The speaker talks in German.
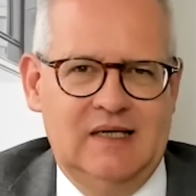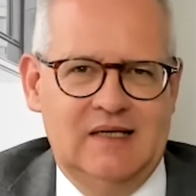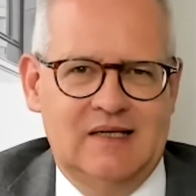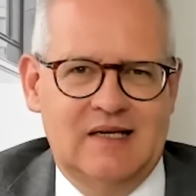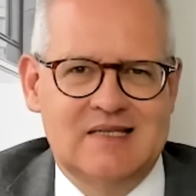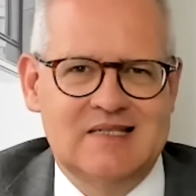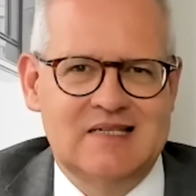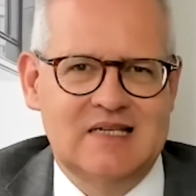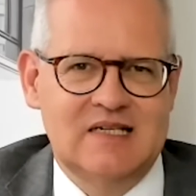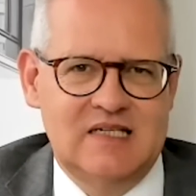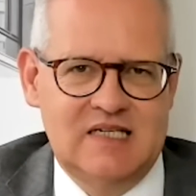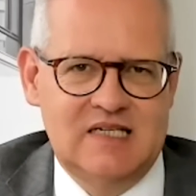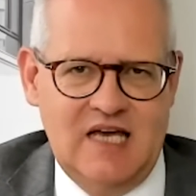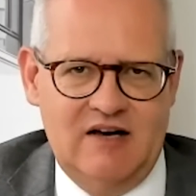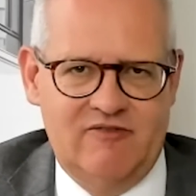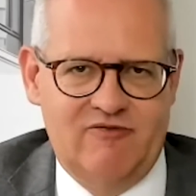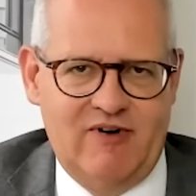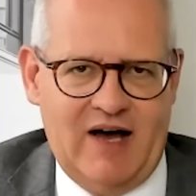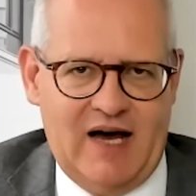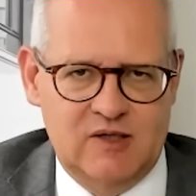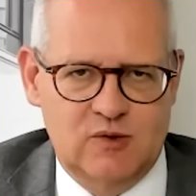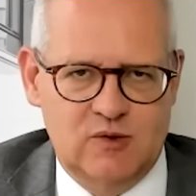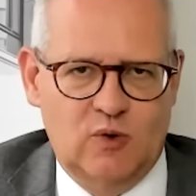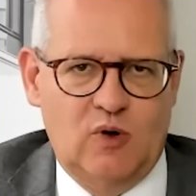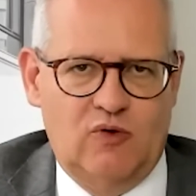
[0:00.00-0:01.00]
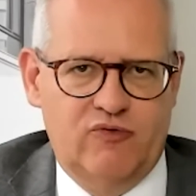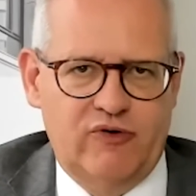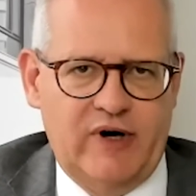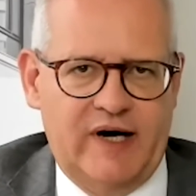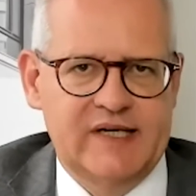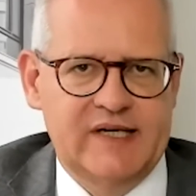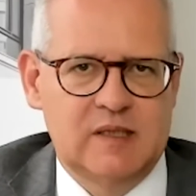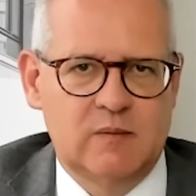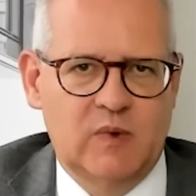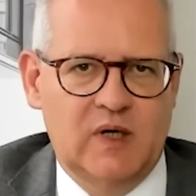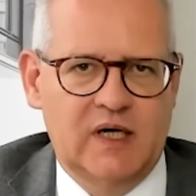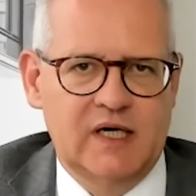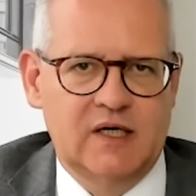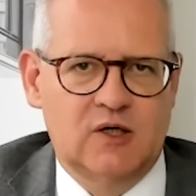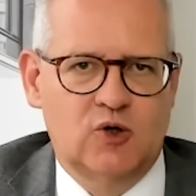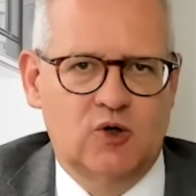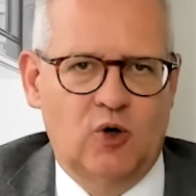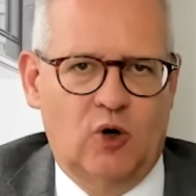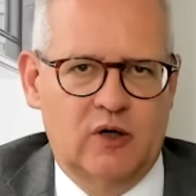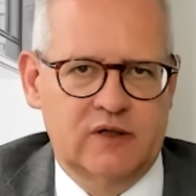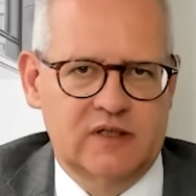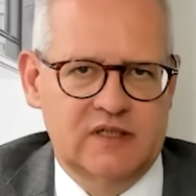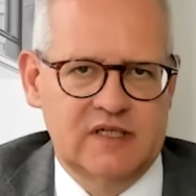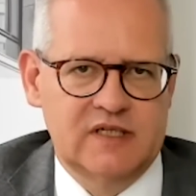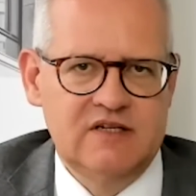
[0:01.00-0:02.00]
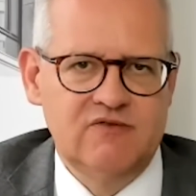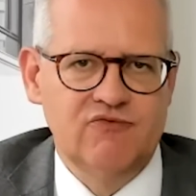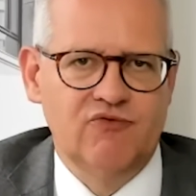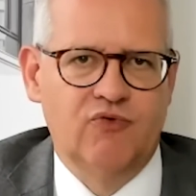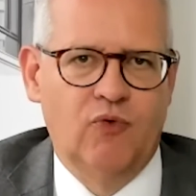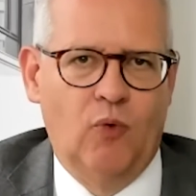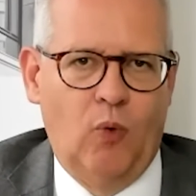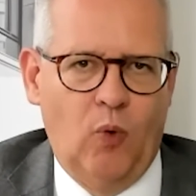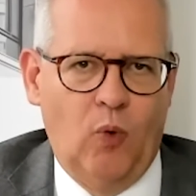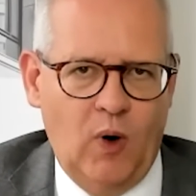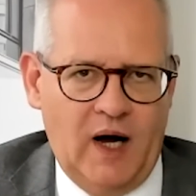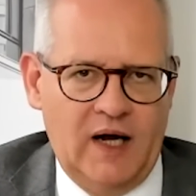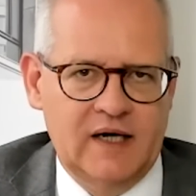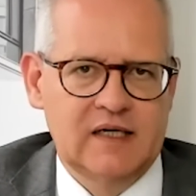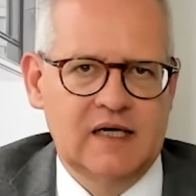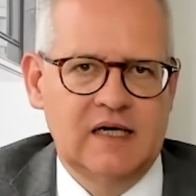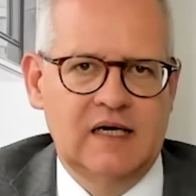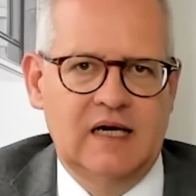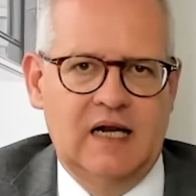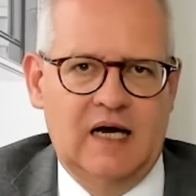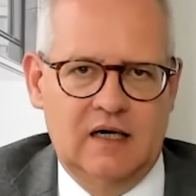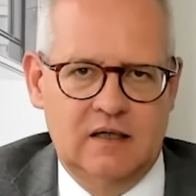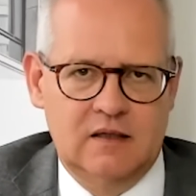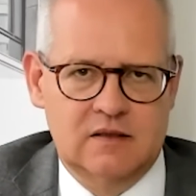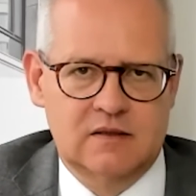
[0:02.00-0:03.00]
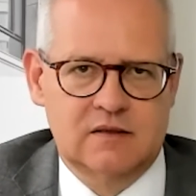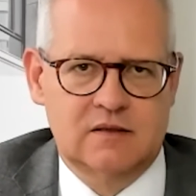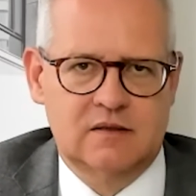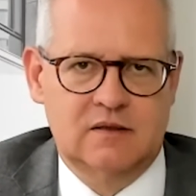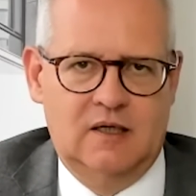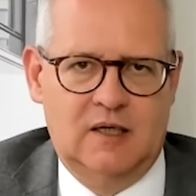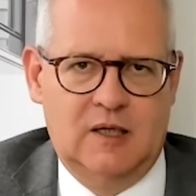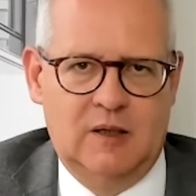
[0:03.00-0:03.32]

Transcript: dann sind die Erwartungen auf einem Rekordniveau angelangt.